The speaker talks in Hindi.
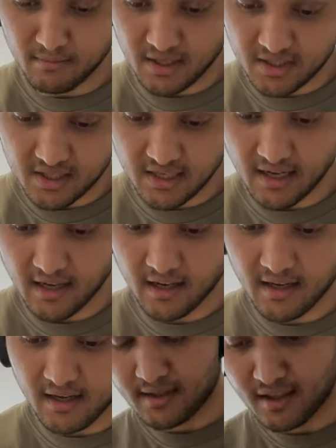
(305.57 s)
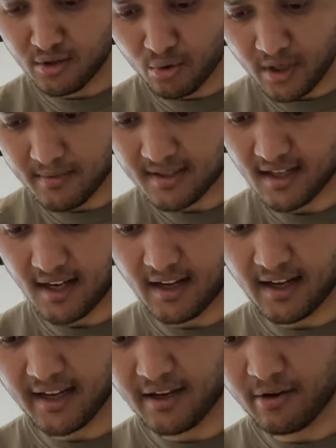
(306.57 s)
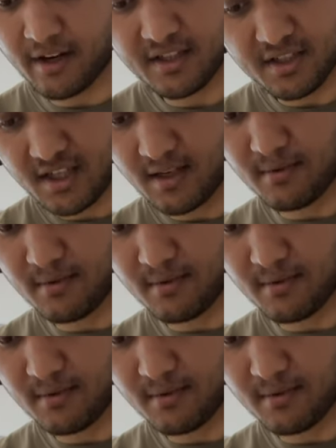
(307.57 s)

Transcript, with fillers: मिर्चे हैं तंदूरी मसाला है और एक चिकन